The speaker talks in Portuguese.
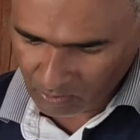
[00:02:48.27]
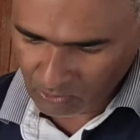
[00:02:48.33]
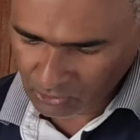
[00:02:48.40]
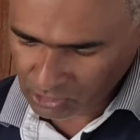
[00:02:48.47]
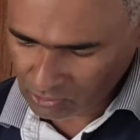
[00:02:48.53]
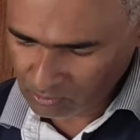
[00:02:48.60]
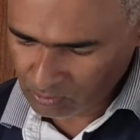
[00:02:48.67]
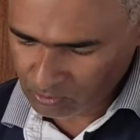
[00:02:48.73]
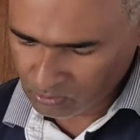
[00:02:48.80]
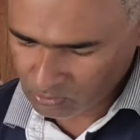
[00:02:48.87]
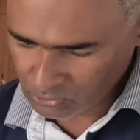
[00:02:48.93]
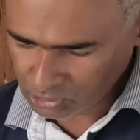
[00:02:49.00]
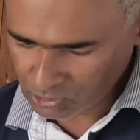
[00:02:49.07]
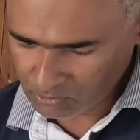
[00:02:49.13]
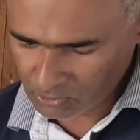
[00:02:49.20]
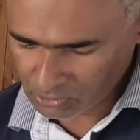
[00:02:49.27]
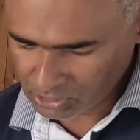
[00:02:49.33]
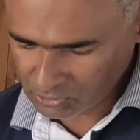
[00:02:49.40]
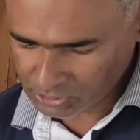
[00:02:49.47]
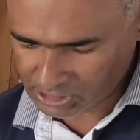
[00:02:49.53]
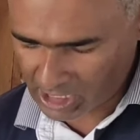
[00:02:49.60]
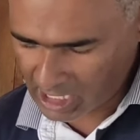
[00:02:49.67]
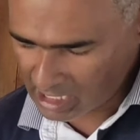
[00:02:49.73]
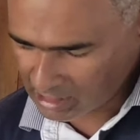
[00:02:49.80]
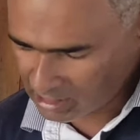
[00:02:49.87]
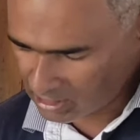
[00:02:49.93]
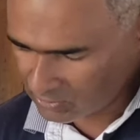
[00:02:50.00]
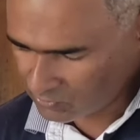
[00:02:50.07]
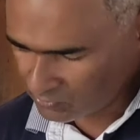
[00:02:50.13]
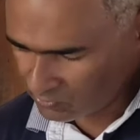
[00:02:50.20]
muito, muito bom de usar
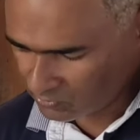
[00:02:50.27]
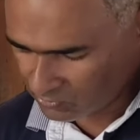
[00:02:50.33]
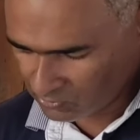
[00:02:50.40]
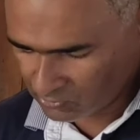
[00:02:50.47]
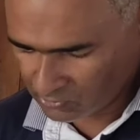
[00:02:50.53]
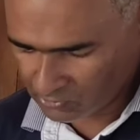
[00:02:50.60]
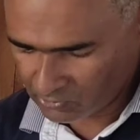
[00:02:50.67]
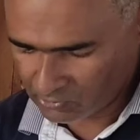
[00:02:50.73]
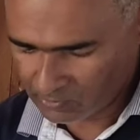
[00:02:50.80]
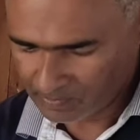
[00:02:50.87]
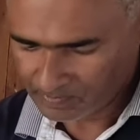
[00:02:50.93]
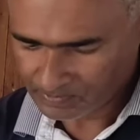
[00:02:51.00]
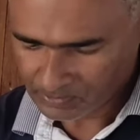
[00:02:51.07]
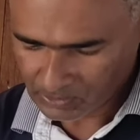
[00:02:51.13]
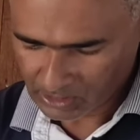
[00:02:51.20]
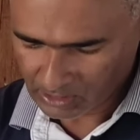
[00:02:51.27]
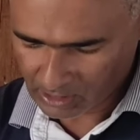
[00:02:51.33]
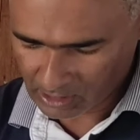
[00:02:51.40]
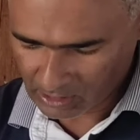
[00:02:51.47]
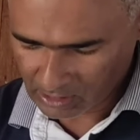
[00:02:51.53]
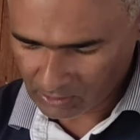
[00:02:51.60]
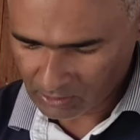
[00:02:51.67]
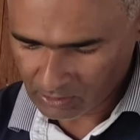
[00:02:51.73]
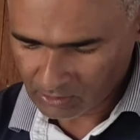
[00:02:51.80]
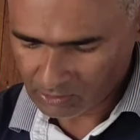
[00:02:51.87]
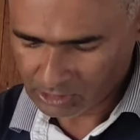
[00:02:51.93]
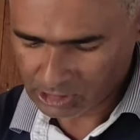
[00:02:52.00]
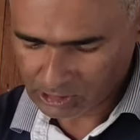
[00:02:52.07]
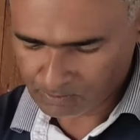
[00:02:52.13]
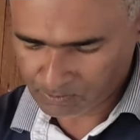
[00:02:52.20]
aqui o, o
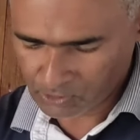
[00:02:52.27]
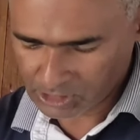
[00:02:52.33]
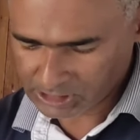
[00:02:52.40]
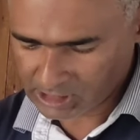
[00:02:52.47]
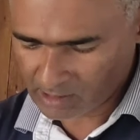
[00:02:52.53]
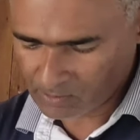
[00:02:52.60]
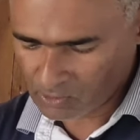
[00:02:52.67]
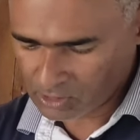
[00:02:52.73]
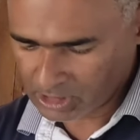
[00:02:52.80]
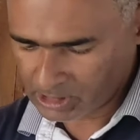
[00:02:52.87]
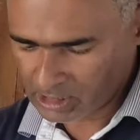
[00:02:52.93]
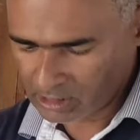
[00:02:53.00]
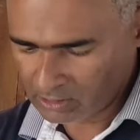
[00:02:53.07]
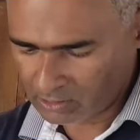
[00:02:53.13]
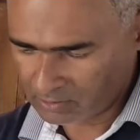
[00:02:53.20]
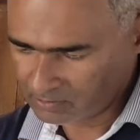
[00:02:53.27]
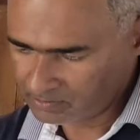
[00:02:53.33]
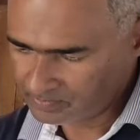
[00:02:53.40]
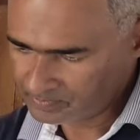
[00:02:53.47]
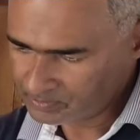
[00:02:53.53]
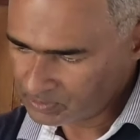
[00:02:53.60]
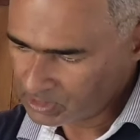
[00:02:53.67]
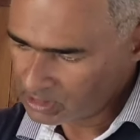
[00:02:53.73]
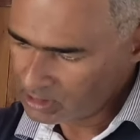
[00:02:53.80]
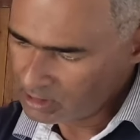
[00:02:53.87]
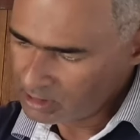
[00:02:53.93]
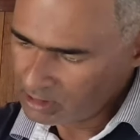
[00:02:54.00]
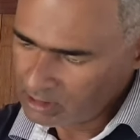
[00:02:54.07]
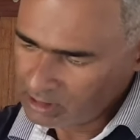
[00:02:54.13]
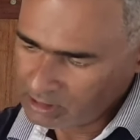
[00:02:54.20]
os expostos da boca dele, ó.
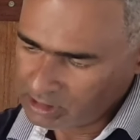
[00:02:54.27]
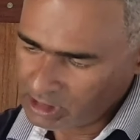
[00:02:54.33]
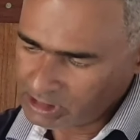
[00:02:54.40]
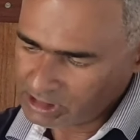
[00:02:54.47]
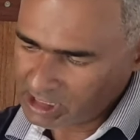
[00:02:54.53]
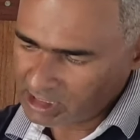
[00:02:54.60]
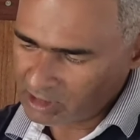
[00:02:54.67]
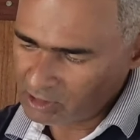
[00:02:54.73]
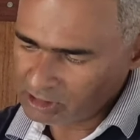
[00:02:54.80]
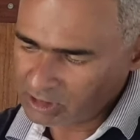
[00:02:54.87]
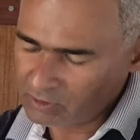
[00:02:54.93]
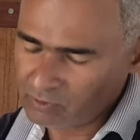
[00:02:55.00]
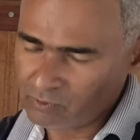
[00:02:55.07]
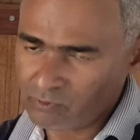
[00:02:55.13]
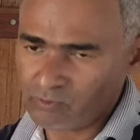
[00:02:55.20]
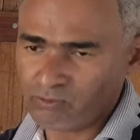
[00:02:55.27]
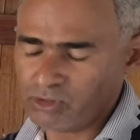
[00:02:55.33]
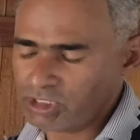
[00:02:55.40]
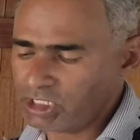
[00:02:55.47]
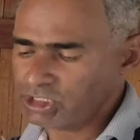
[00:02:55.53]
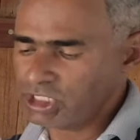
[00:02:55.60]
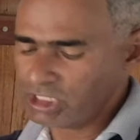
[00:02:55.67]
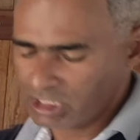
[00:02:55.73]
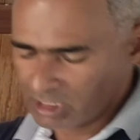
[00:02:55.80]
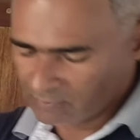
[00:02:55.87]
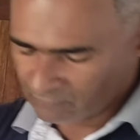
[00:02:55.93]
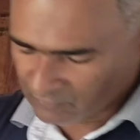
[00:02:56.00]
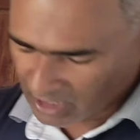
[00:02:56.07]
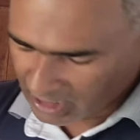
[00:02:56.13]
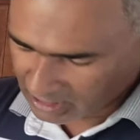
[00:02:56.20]
Tem isso aqui, eu tenho muita gente que
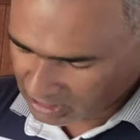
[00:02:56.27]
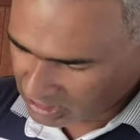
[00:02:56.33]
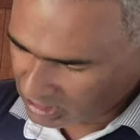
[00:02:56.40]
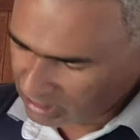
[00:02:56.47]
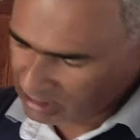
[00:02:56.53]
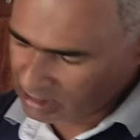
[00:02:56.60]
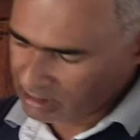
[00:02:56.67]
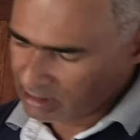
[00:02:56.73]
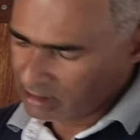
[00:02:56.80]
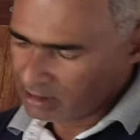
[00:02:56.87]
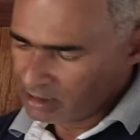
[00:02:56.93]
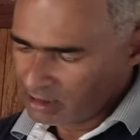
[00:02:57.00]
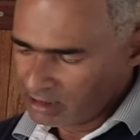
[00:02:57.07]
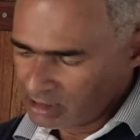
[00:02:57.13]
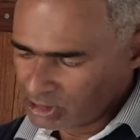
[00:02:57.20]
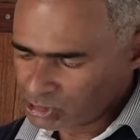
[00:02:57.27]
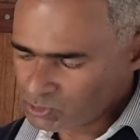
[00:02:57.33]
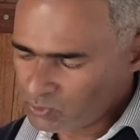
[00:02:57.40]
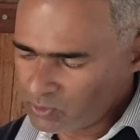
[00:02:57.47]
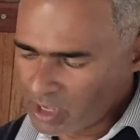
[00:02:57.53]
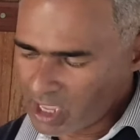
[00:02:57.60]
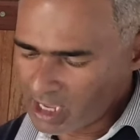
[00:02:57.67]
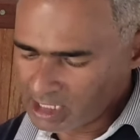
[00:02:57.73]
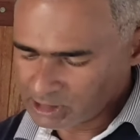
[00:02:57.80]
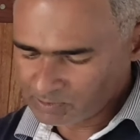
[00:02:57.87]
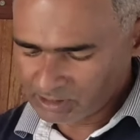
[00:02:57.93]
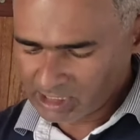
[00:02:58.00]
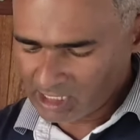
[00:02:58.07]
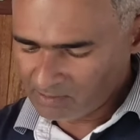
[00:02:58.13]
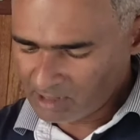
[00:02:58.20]
fala que ele escorrega as
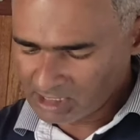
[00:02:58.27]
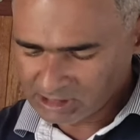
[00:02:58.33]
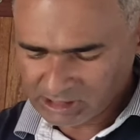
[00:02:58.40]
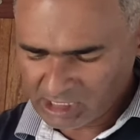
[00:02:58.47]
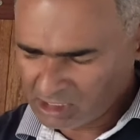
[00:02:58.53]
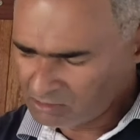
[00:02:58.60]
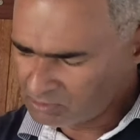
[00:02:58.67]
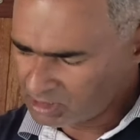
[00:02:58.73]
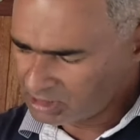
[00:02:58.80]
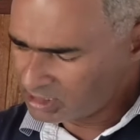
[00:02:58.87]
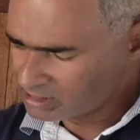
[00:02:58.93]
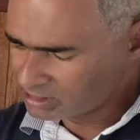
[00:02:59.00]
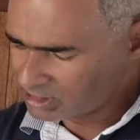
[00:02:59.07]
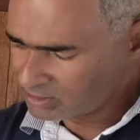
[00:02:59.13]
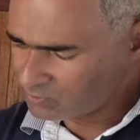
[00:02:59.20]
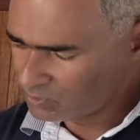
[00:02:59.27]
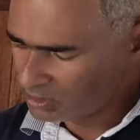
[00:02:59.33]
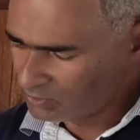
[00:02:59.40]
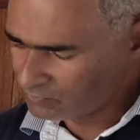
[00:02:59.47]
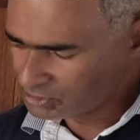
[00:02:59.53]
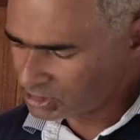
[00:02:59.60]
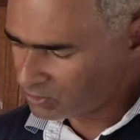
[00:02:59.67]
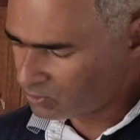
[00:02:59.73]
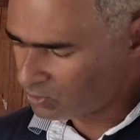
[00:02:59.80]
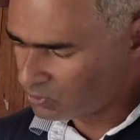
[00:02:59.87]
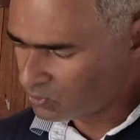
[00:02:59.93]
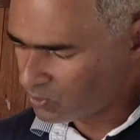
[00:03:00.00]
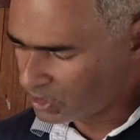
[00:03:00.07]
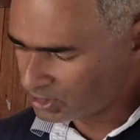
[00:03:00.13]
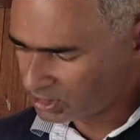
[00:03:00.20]
panelas, mas não, é tranquilo, você
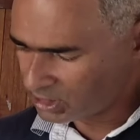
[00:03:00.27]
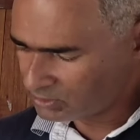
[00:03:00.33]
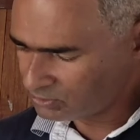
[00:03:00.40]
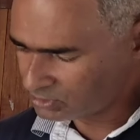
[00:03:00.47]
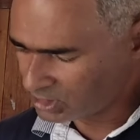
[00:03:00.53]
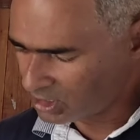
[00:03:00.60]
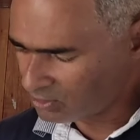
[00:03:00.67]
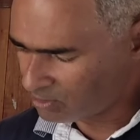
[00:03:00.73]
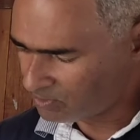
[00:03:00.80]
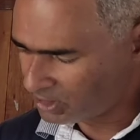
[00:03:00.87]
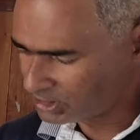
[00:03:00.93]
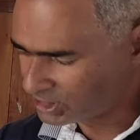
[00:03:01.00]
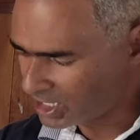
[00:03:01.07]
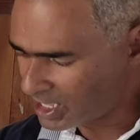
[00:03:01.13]
colocou aquilo, não tem como ele